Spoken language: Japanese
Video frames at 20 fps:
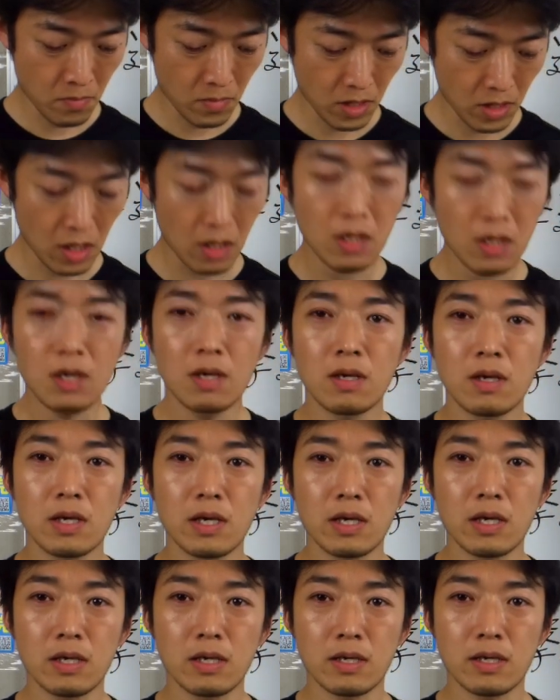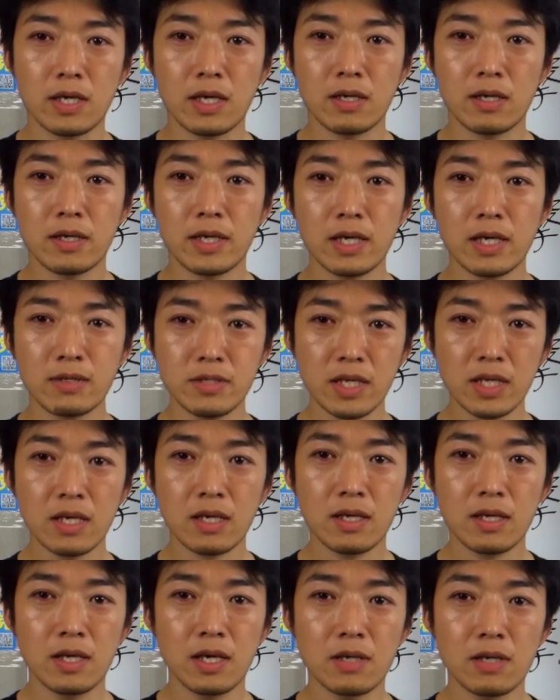で、えー、逆に
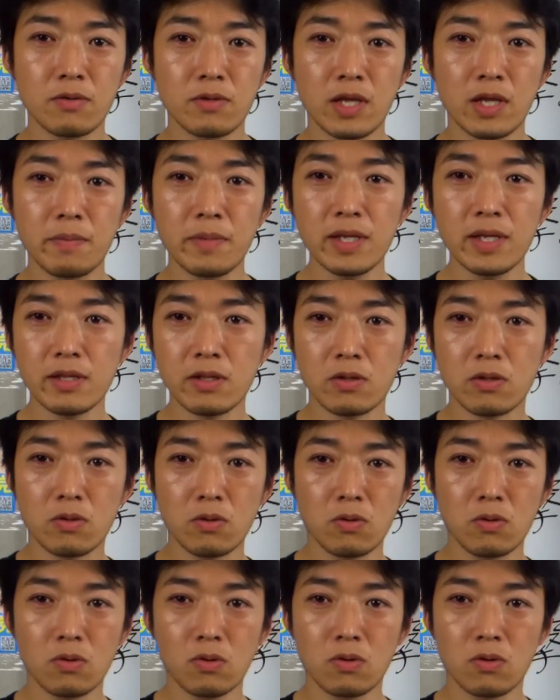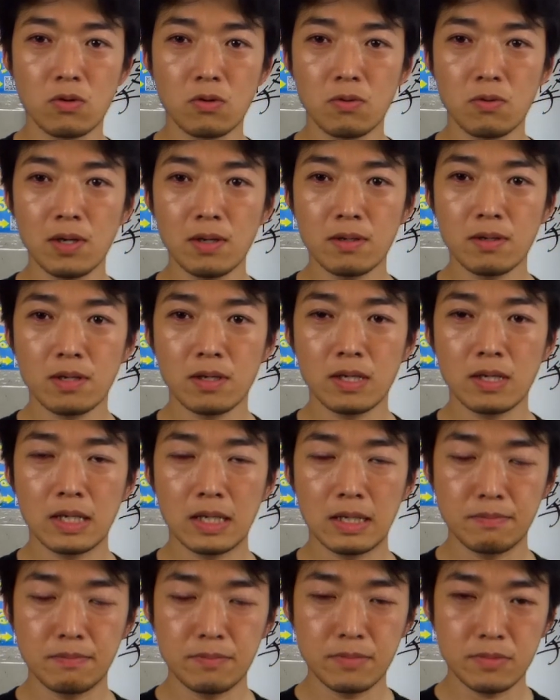あのデメリットは
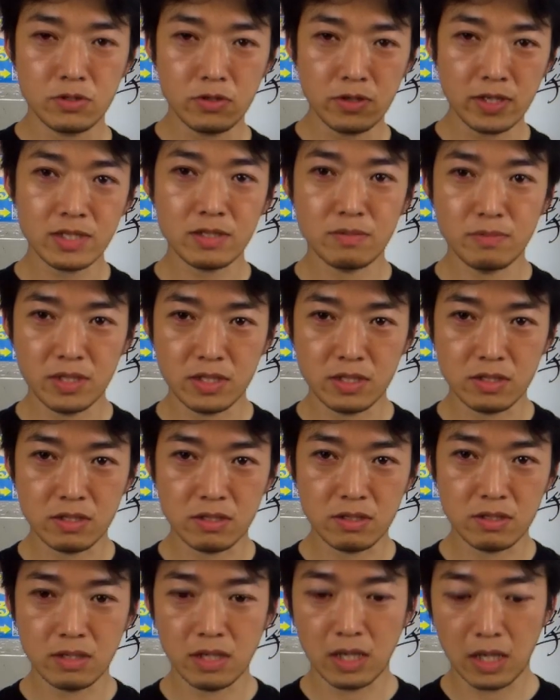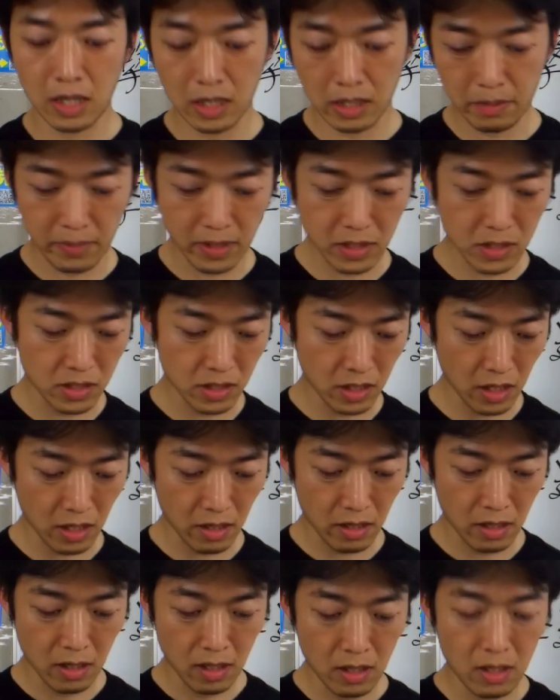とりあえずみっつありまし
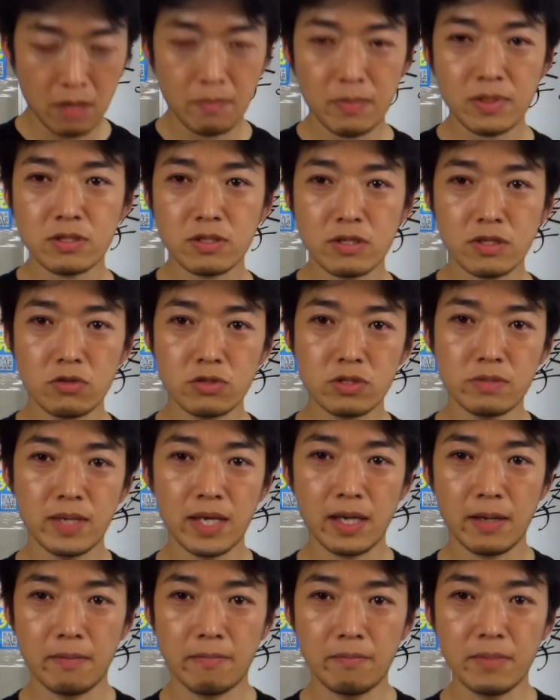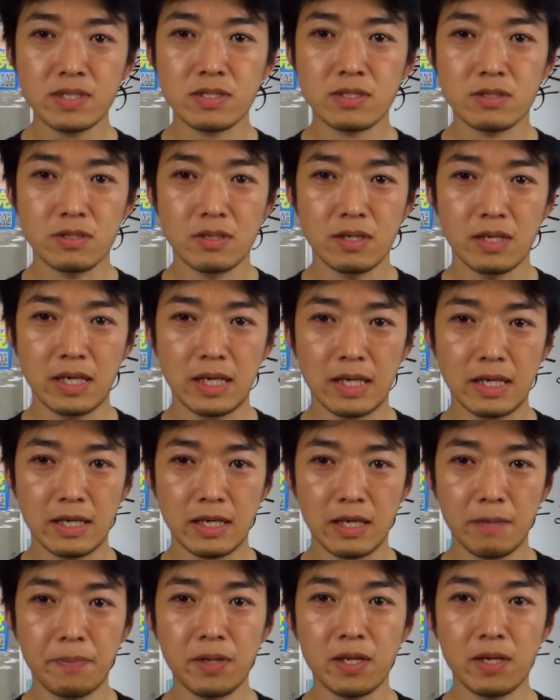て、まずひとつめ、まず、えー、
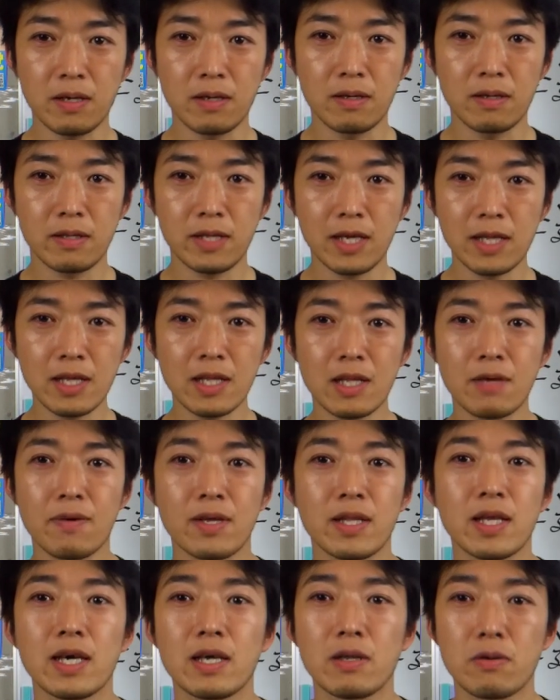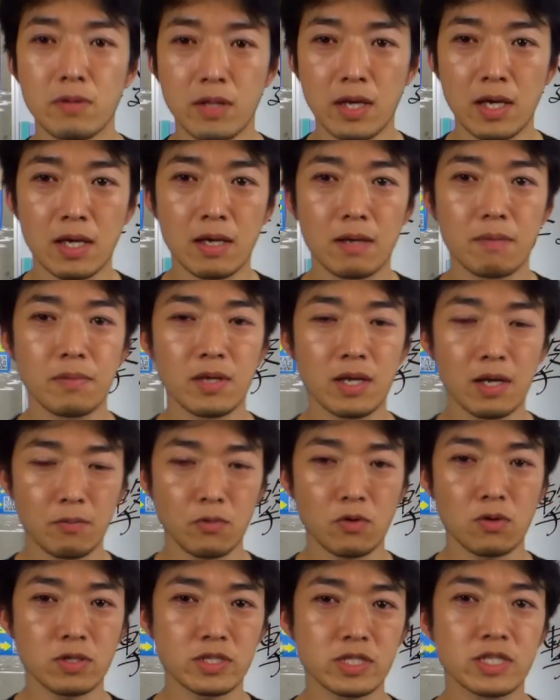やっぱりタダではないので、ビラ
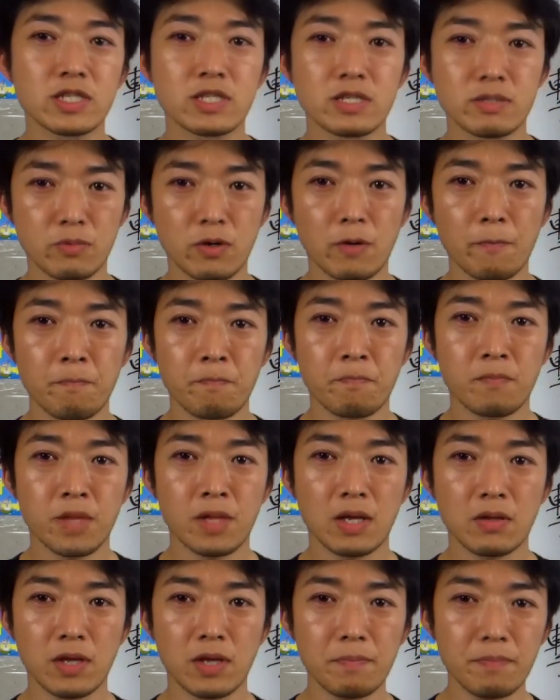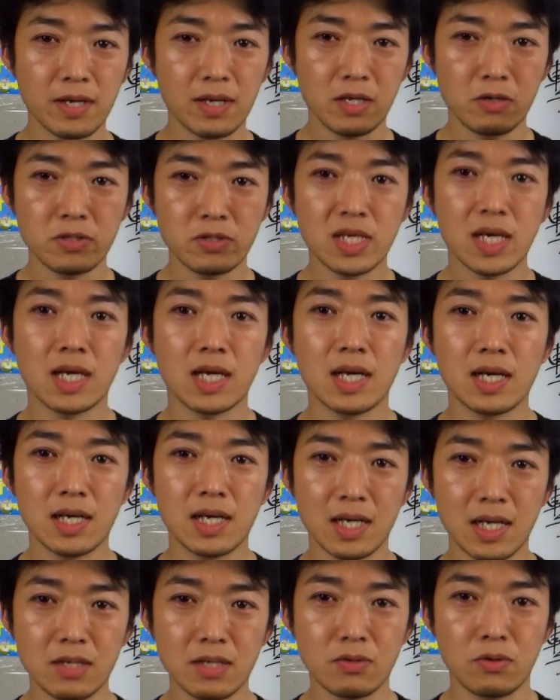もシールもあのやっぱり予算がか
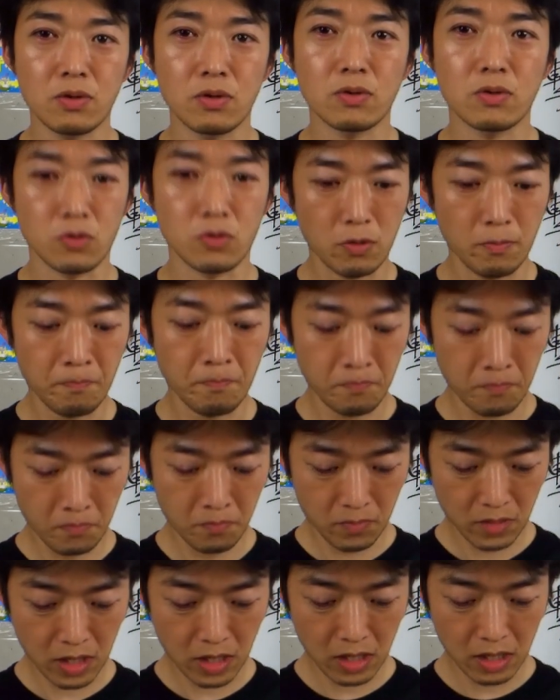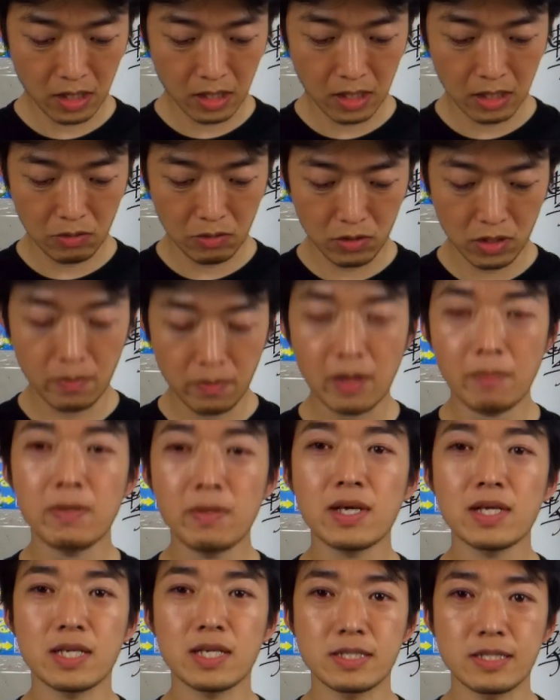かるということで、えー、とにばんめ
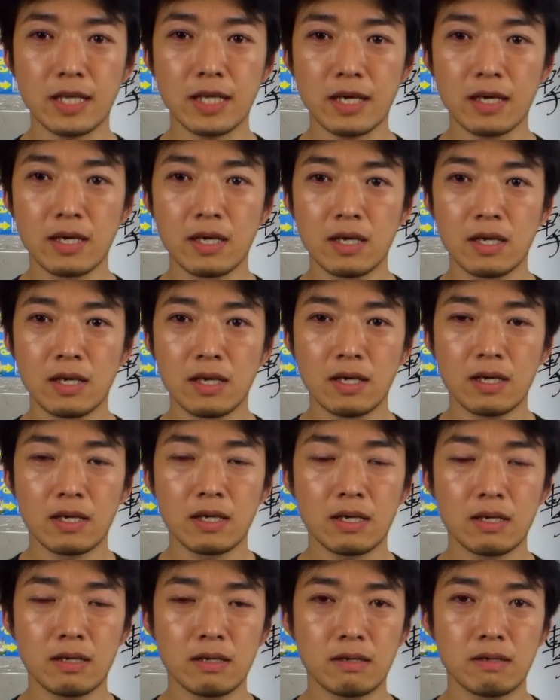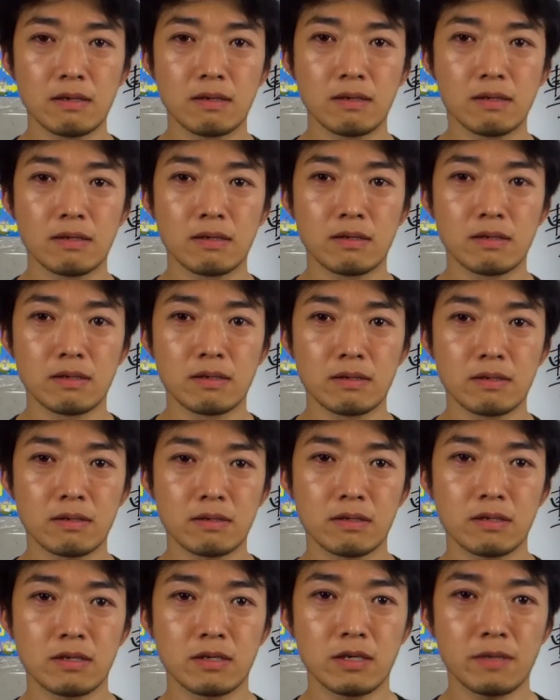がですね、えー、
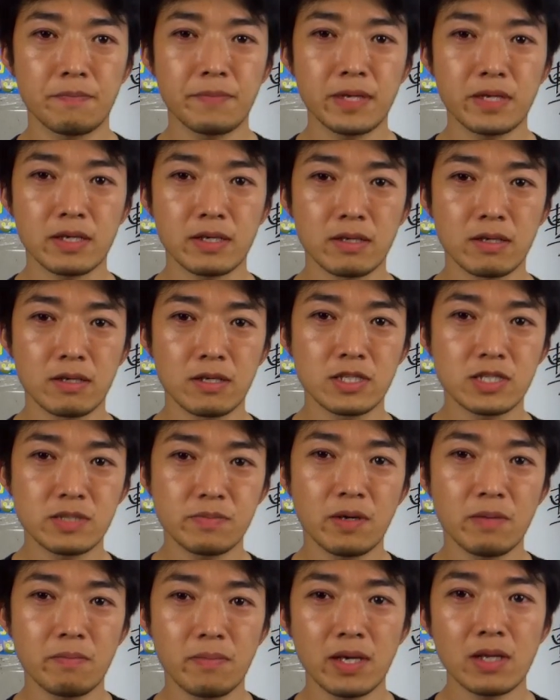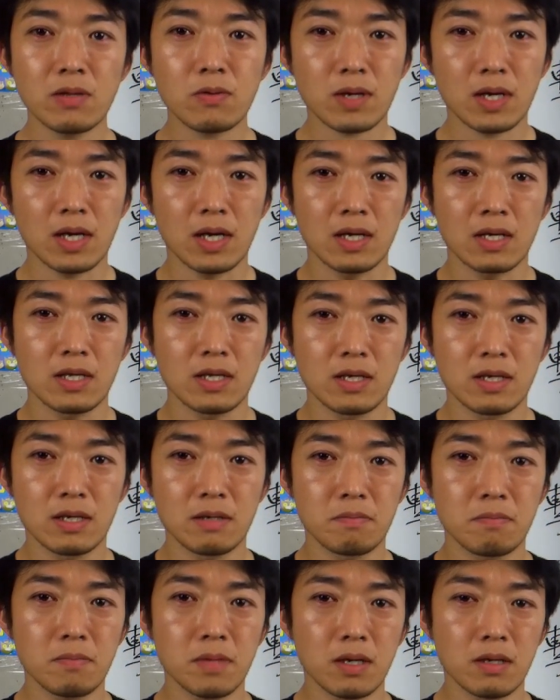やっぱりいちまんまいとか、
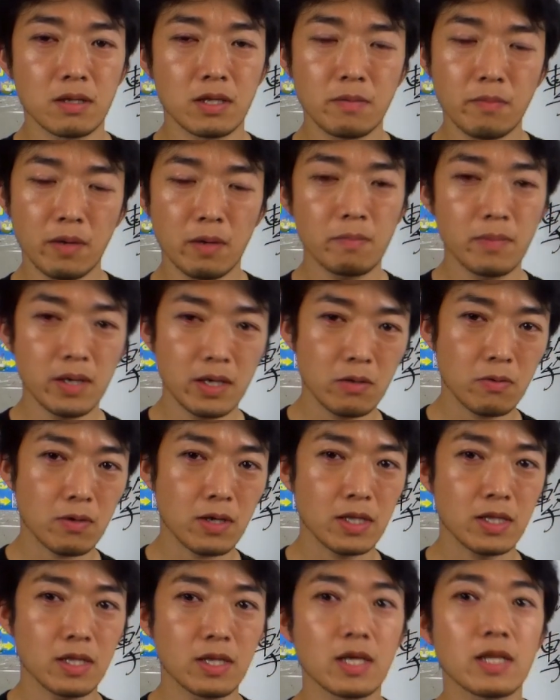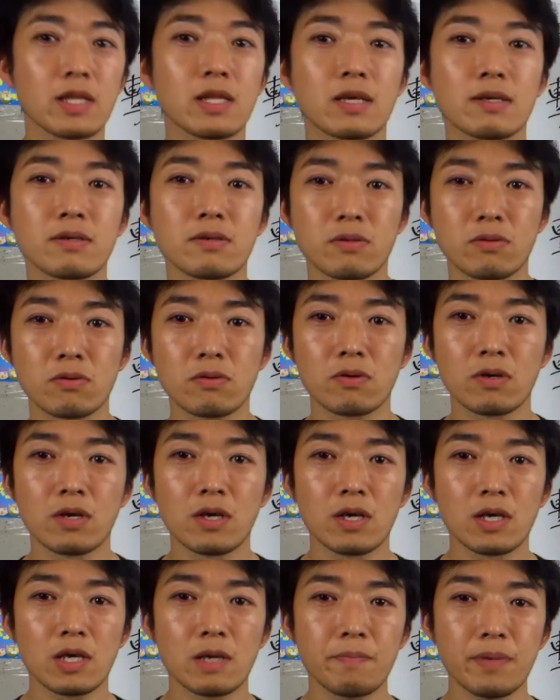まあ、にまんまいとかってなってくると
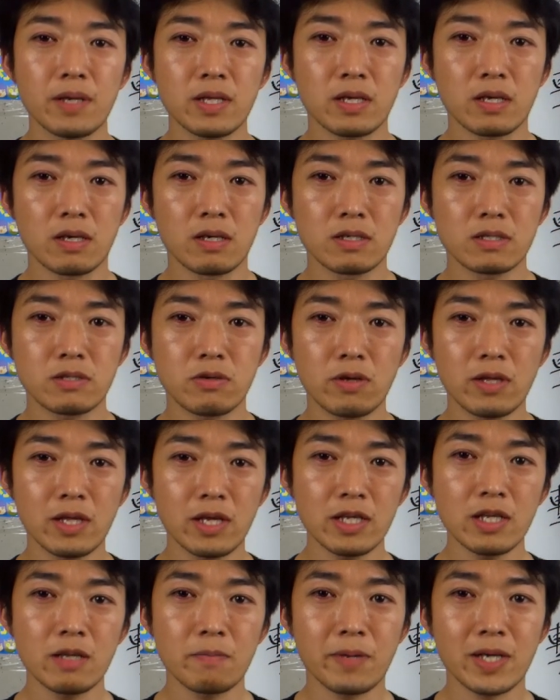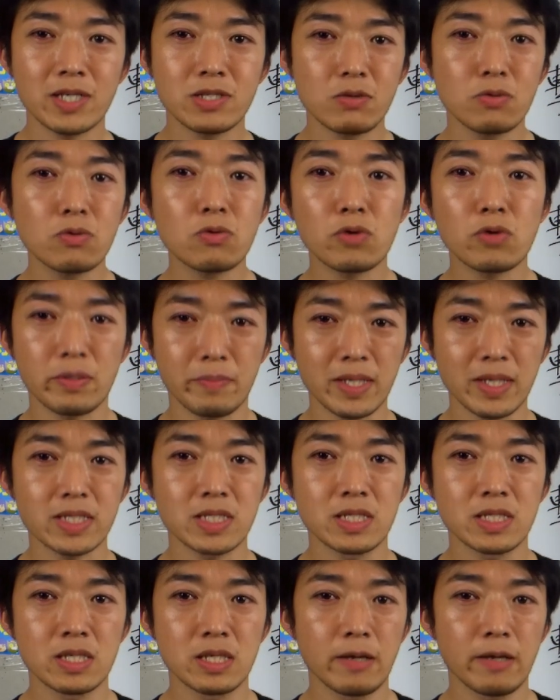やっぱりそれなりに場所を取りま
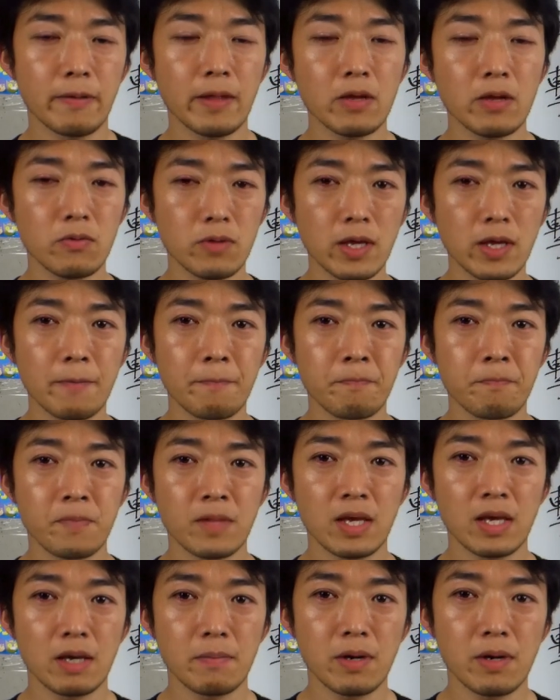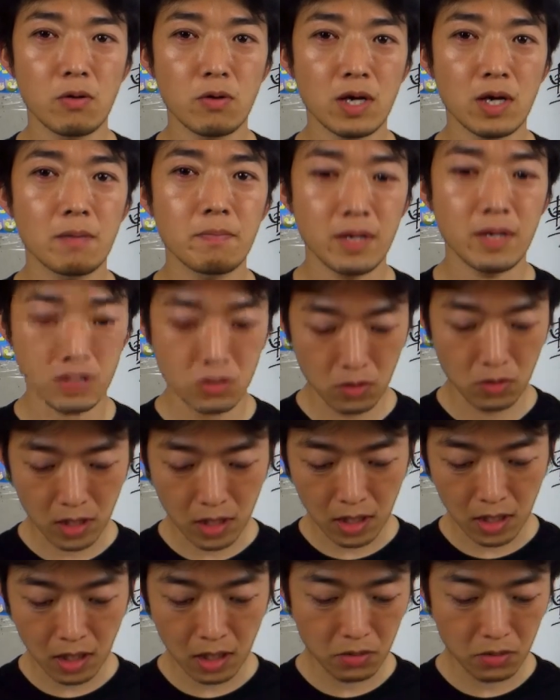す。なので、えーまあ、保管場所がかか